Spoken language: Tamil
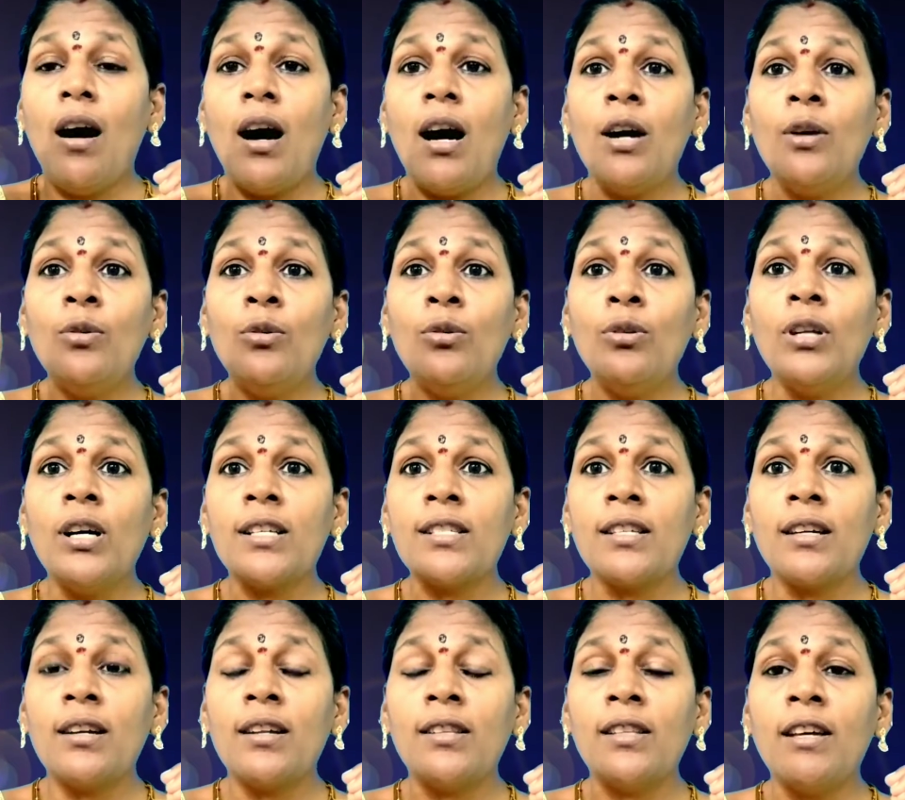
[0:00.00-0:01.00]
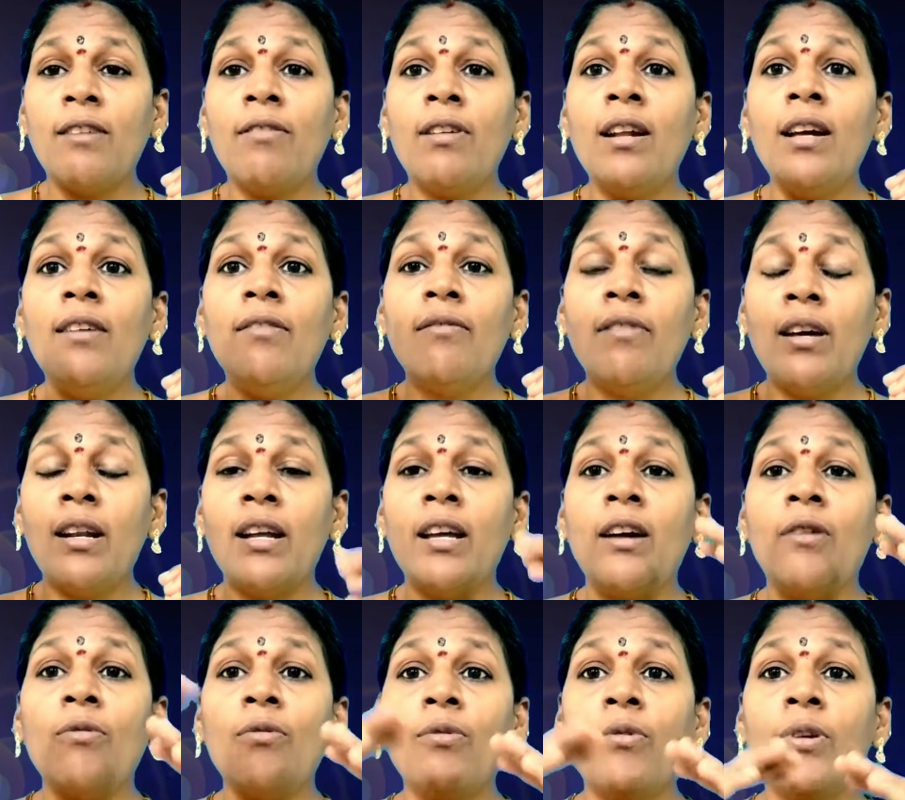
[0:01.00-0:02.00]
ஆரூர்தாஸ் ஆன தவிர வேற
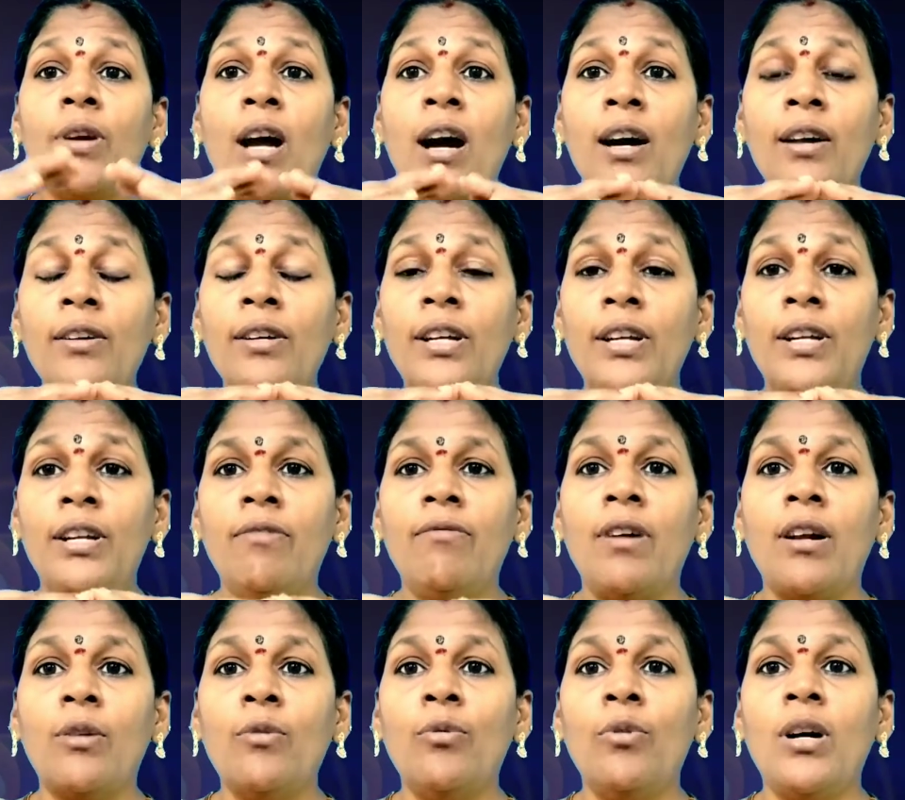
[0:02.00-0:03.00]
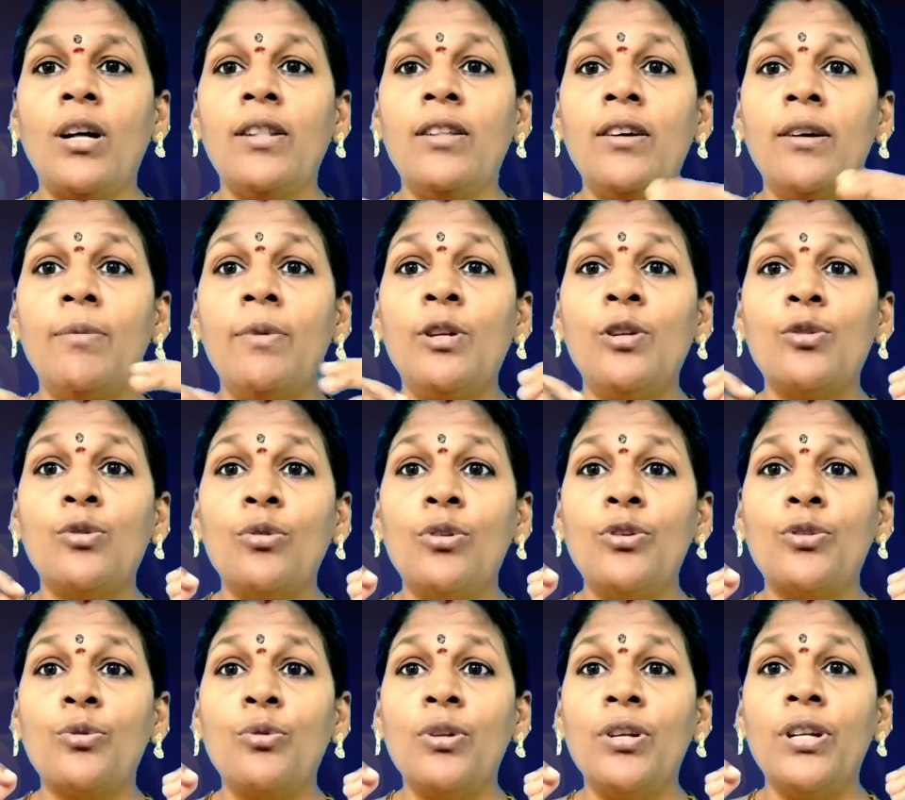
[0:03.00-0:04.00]
யாரும் கிட்ட வரக்கூடாது அப்படின்னு சொல்லி
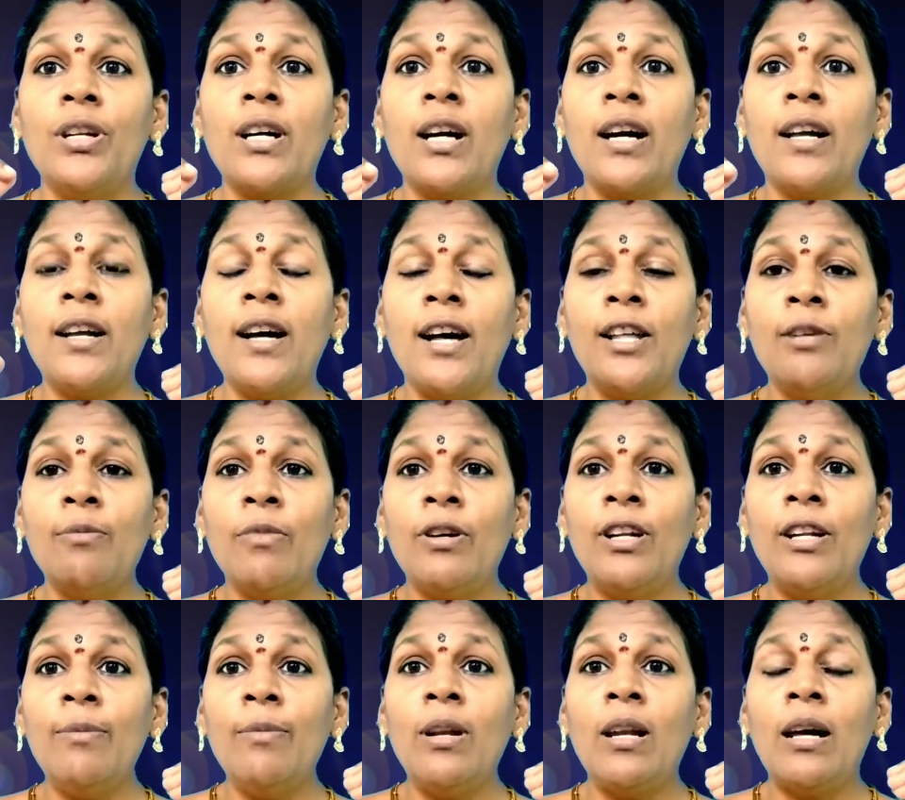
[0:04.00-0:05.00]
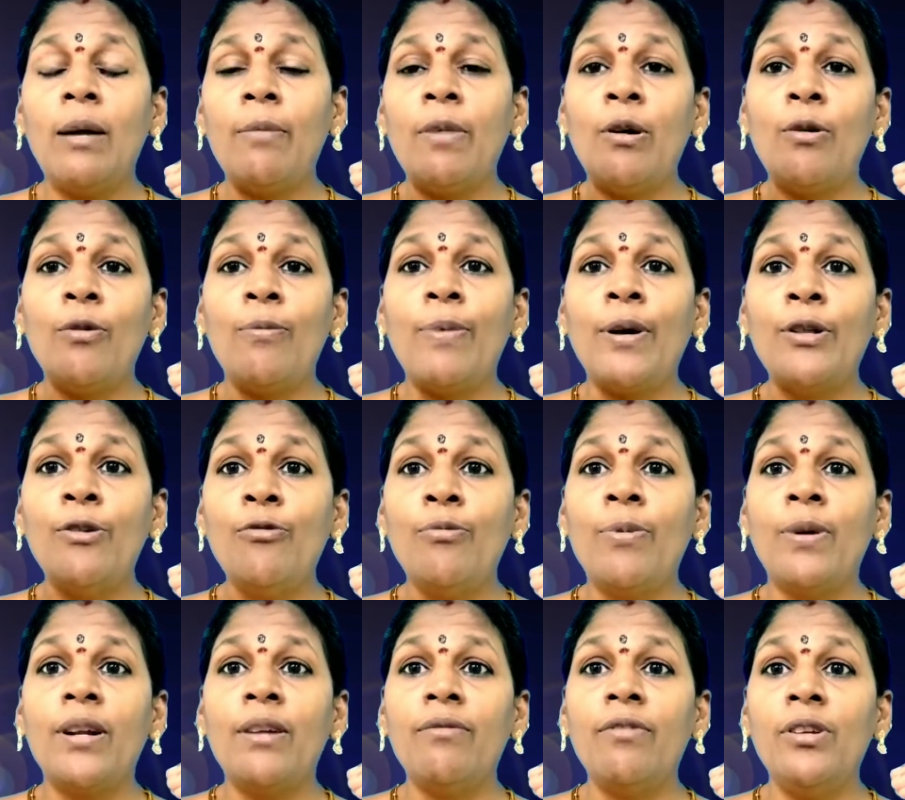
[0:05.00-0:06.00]
சொல்லியிருக்காரு அது மட்டும் இல்லாமல் அவர் பதிவு
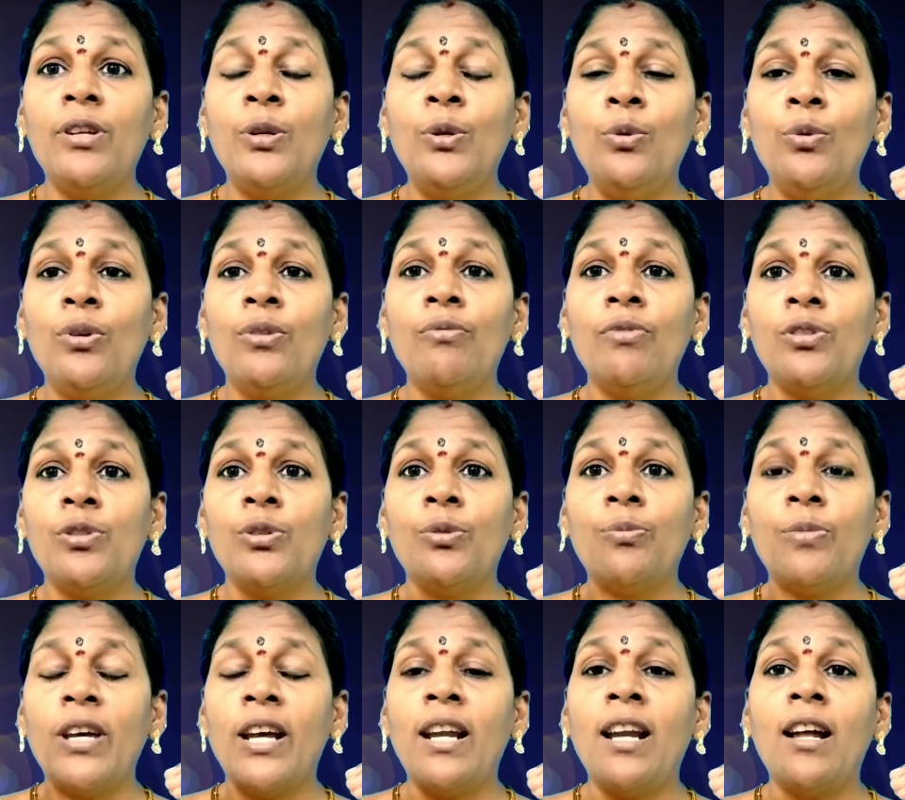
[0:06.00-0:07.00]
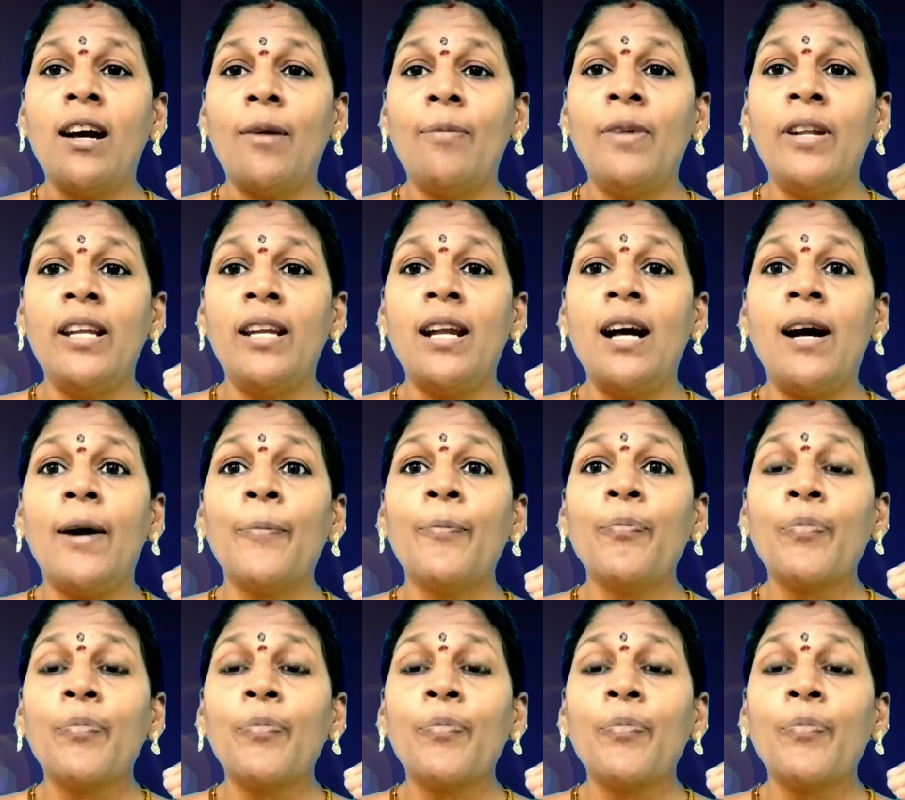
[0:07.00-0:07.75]
பண்ண இன்னொரு விஷயம் என்ன அப்படின்னா